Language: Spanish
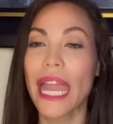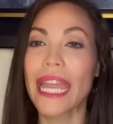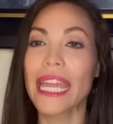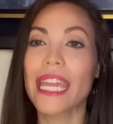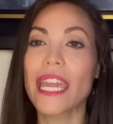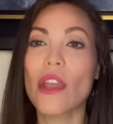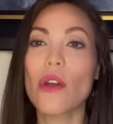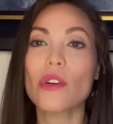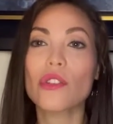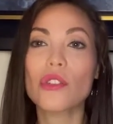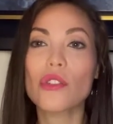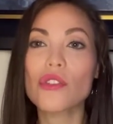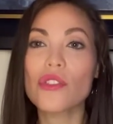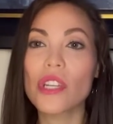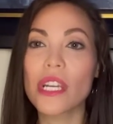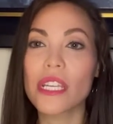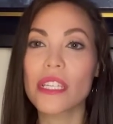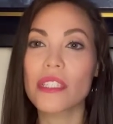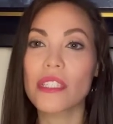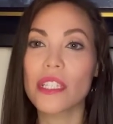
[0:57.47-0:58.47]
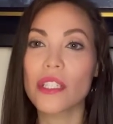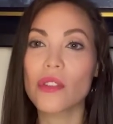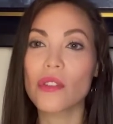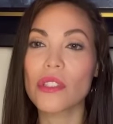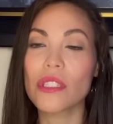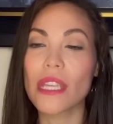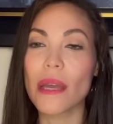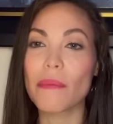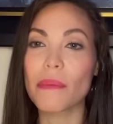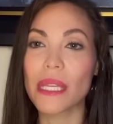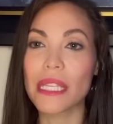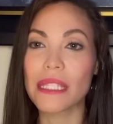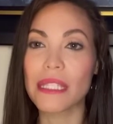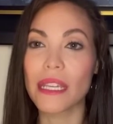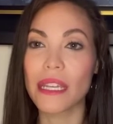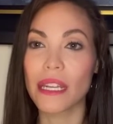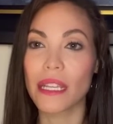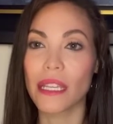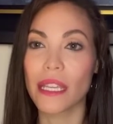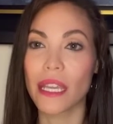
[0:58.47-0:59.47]
¿Qué otros requisitos también
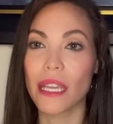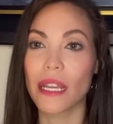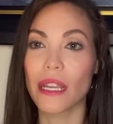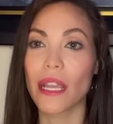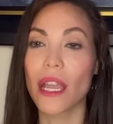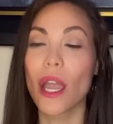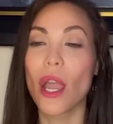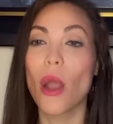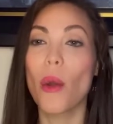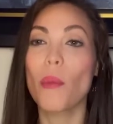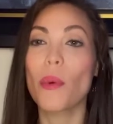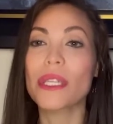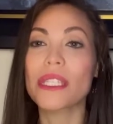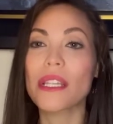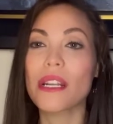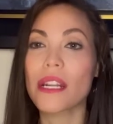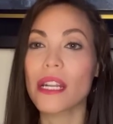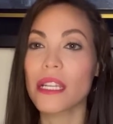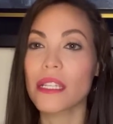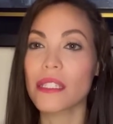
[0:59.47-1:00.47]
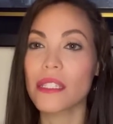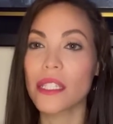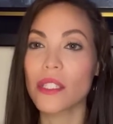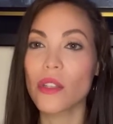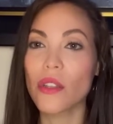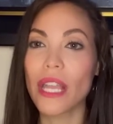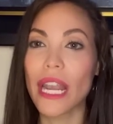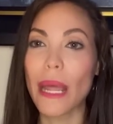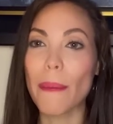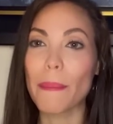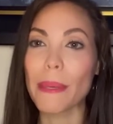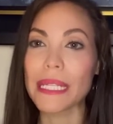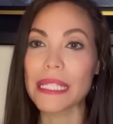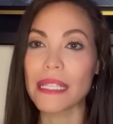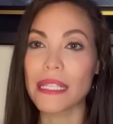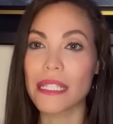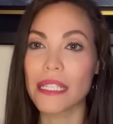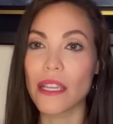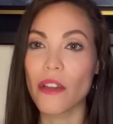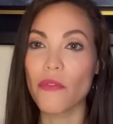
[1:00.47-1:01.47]
se requieren? Pues el requisito de la
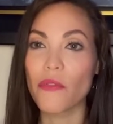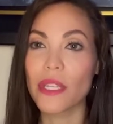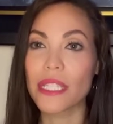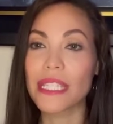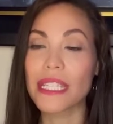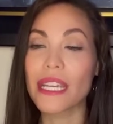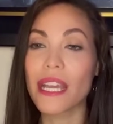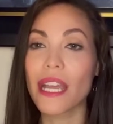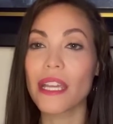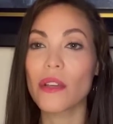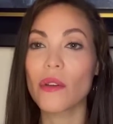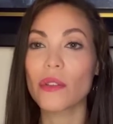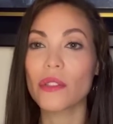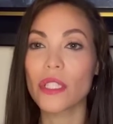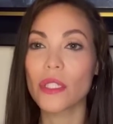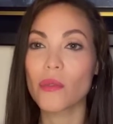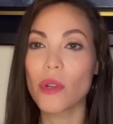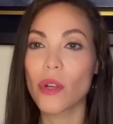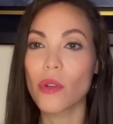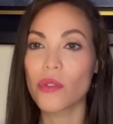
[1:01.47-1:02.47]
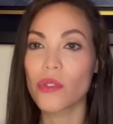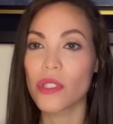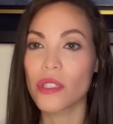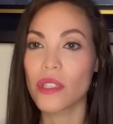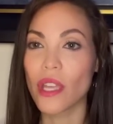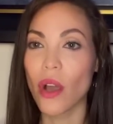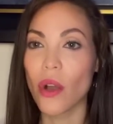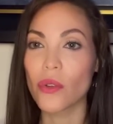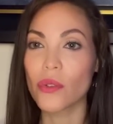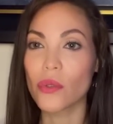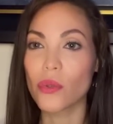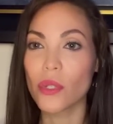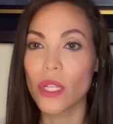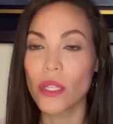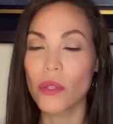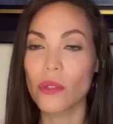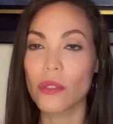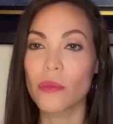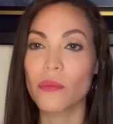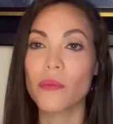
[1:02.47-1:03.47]
presencia física y continua en los Estados
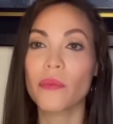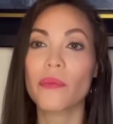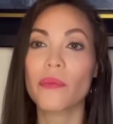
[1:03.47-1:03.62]
Unidos.